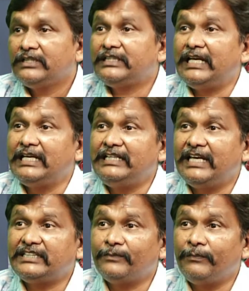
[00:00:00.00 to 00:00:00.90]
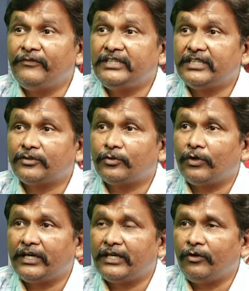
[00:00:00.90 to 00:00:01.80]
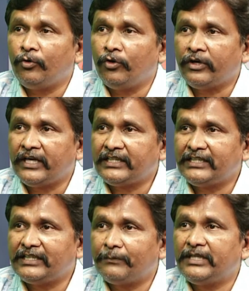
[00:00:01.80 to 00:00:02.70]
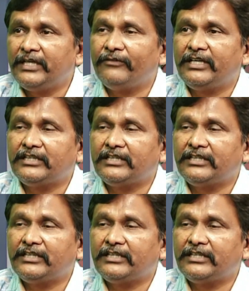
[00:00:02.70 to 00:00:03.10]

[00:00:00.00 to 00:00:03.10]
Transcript: తెలుగుదేశం భవిష్యత్తును కూడా అంటే లోకేష్ ని దెబ్బతీయడం అంటే